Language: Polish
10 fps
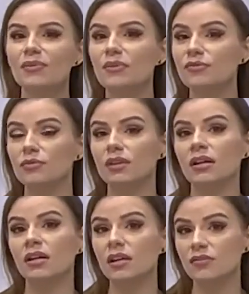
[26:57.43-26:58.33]
Mam w ogóle
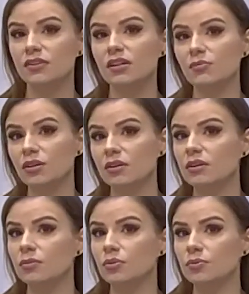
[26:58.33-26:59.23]
w tych
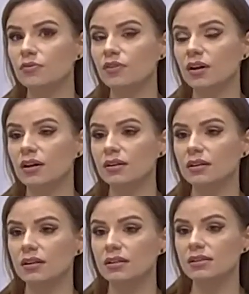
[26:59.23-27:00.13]
moich próbówkach
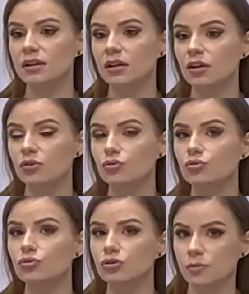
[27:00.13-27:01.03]
Artrexa dużo